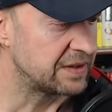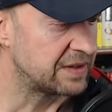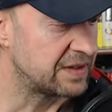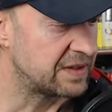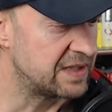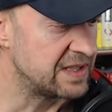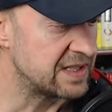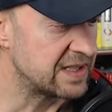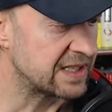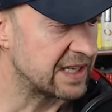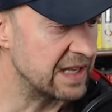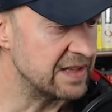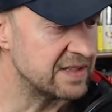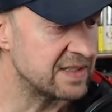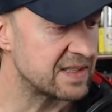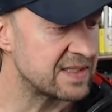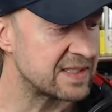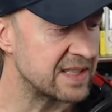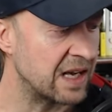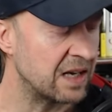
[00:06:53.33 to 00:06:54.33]
diese ganze
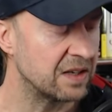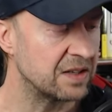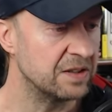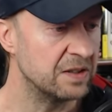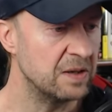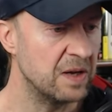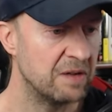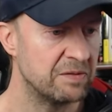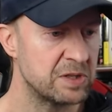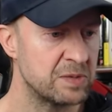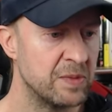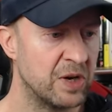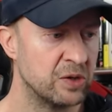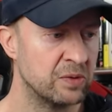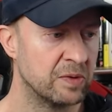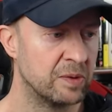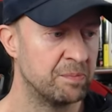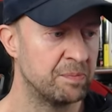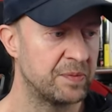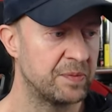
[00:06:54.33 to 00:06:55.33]
Sache habe ich mal über
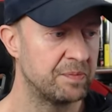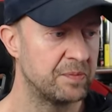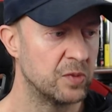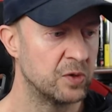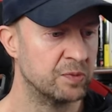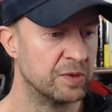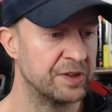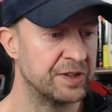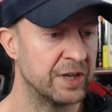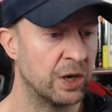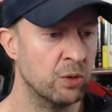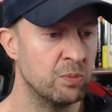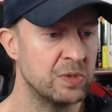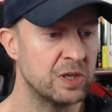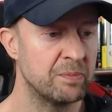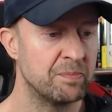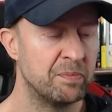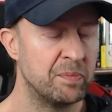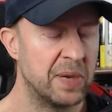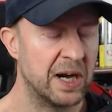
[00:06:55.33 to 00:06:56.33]
den Daumen
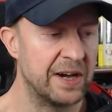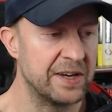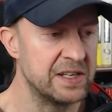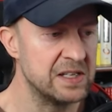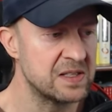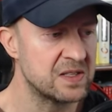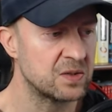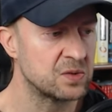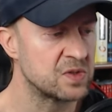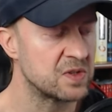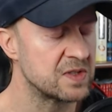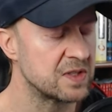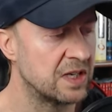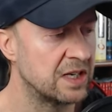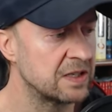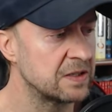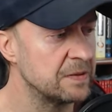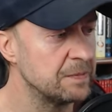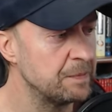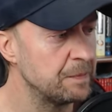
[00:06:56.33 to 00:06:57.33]
gepeilt
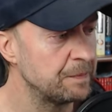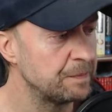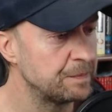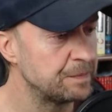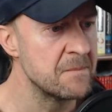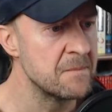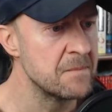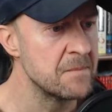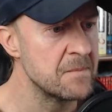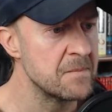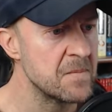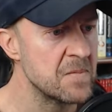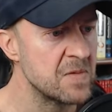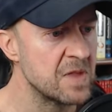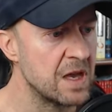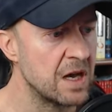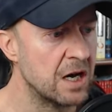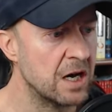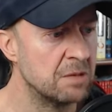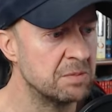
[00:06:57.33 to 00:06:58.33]
sozusagen.
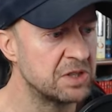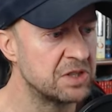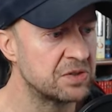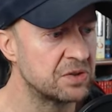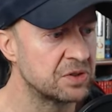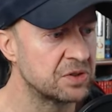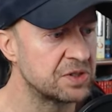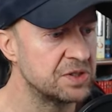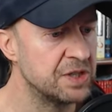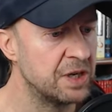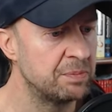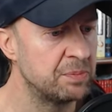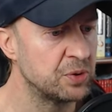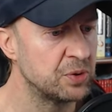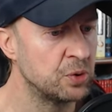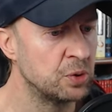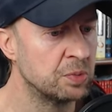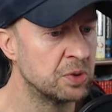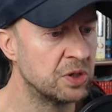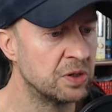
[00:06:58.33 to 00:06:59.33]
Habe ich dort knapp
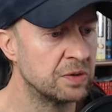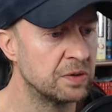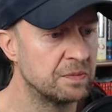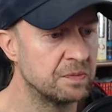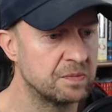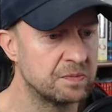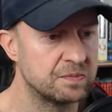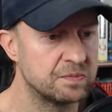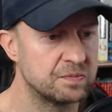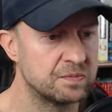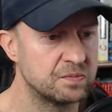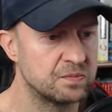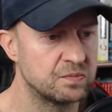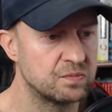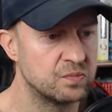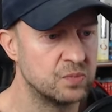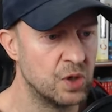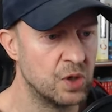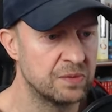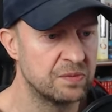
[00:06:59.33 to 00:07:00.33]
über ja,